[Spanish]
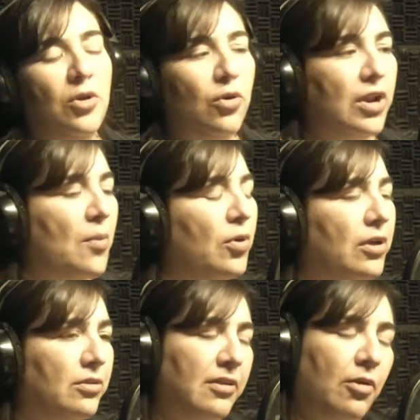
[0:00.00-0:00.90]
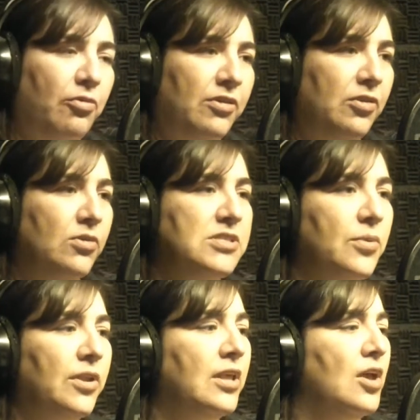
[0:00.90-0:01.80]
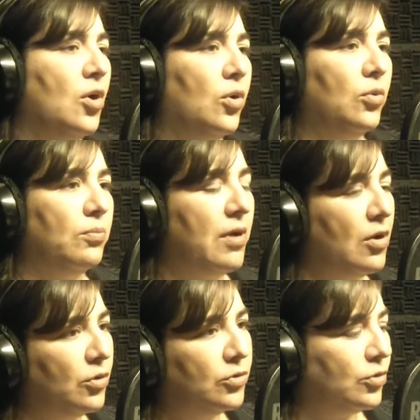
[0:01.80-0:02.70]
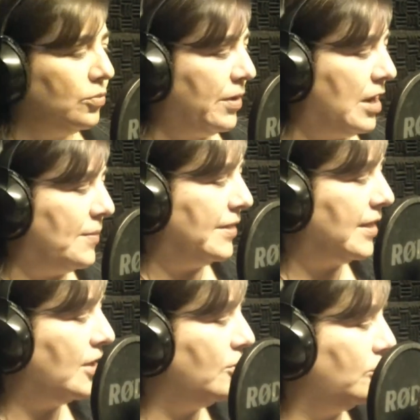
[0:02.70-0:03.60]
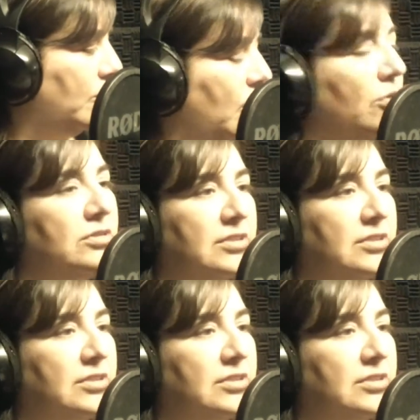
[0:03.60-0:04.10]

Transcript: logramos que el senador Francisco Chaguán, más otro parlamentario, Rodrigo